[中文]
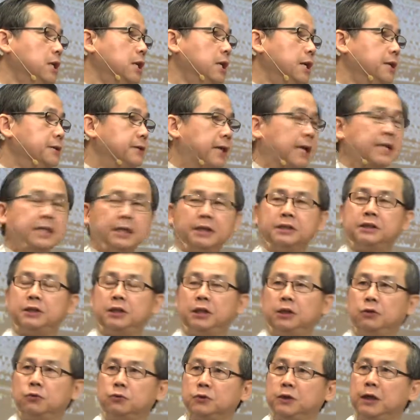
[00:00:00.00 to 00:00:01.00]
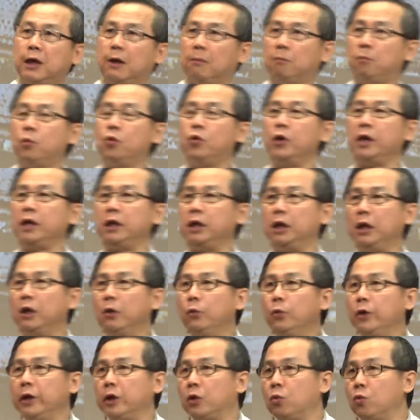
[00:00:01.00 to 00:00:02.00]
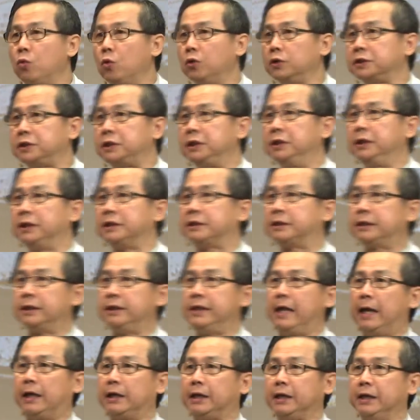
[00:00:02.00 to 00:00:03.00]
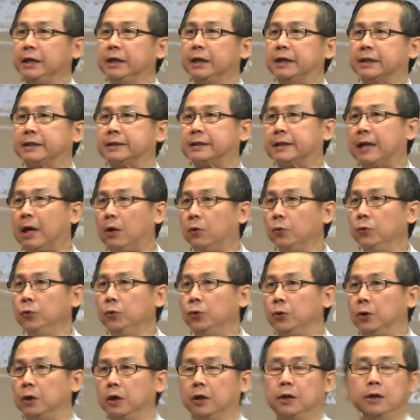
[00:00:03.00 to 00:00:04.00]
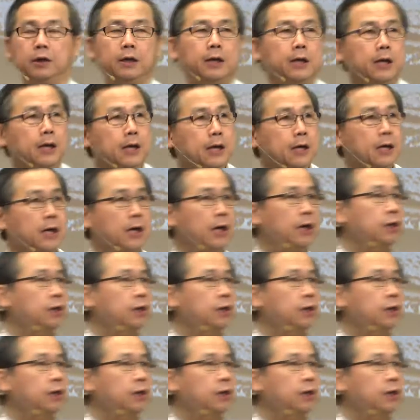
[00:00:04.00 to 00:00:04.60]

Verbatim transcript: 然而，基督教不会因为过去的这样的一个遭遇而